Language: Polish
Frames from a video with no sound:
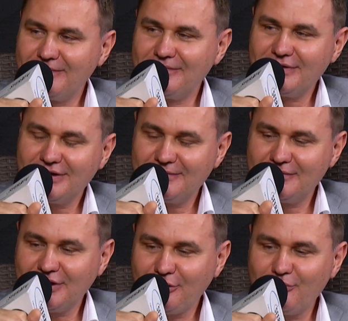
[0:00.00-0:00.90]
w, w
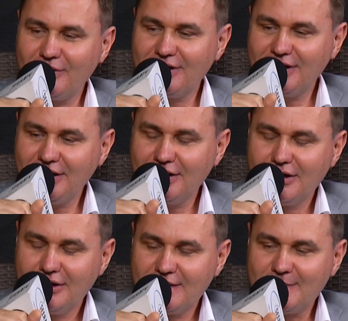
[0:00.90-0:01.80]
tej słynnej
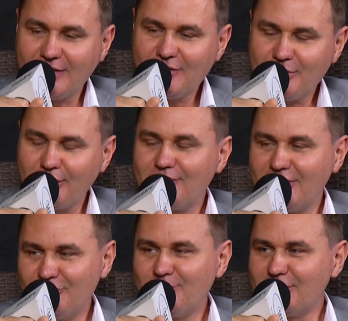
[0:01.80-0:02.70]
sprawie
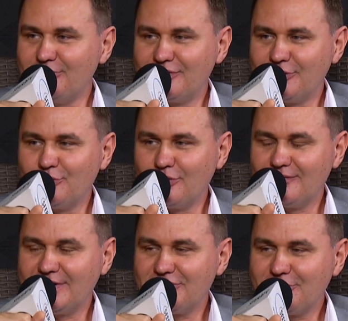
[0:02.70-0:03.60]
państwa dziubaków. To było w
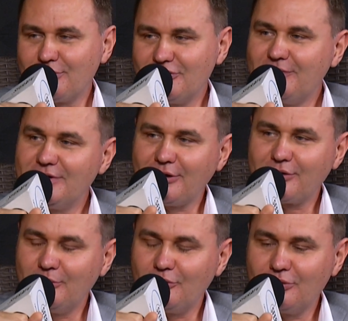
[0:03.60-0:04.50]

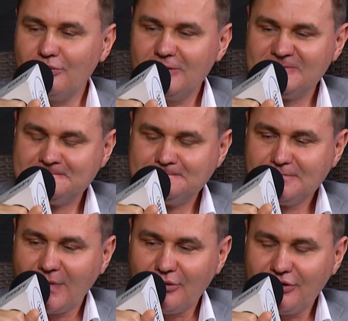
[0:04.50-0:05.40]
2019 roku.
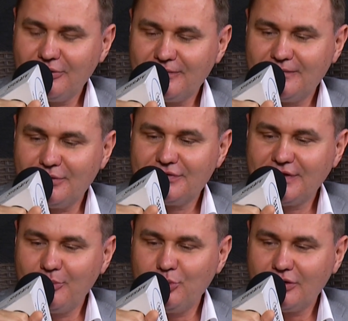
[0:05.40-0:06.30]
No i od, od
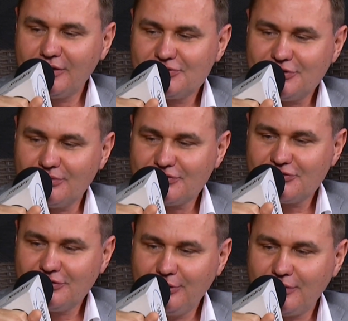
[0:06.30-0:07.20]
tej pory już to
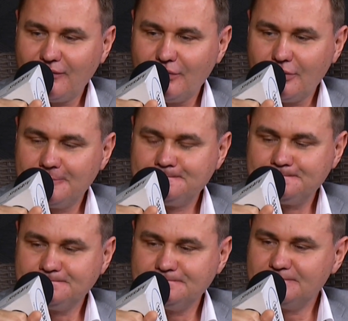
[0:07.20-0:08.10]
orzecznictwo
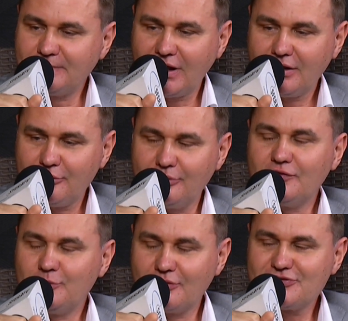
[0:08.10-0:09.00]
mm,
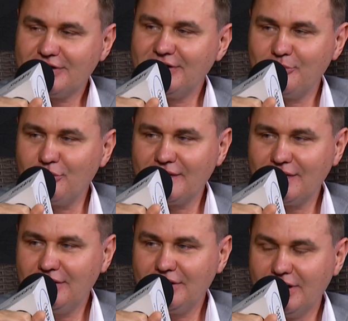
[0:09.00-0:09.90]
sądów powszechnych
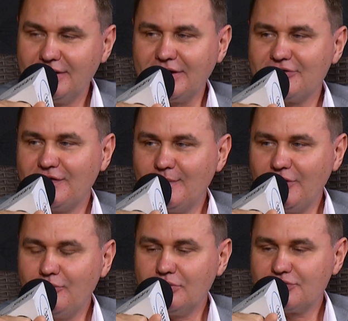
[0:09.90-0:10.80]
polskich tak się
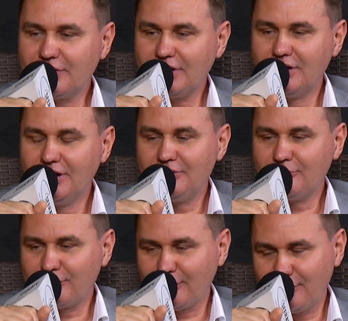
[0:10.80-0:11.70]
zmieniło, że
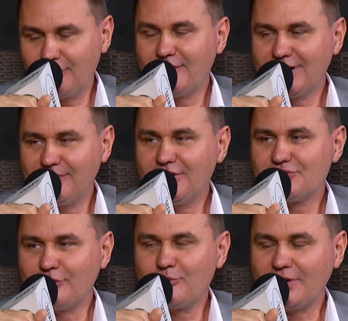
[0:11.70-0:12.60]
no zdecydowana
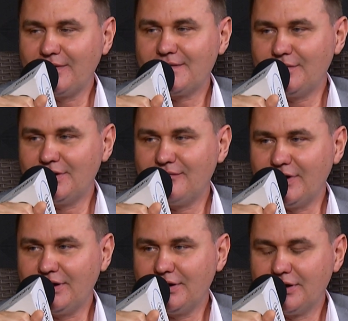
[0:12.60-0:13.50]
większość spraw jest
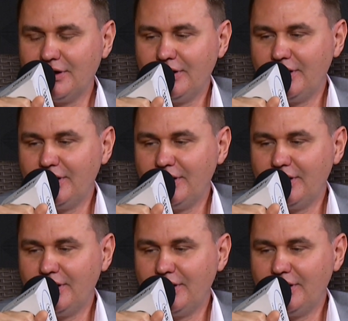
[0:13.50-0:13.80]
wygrywanych.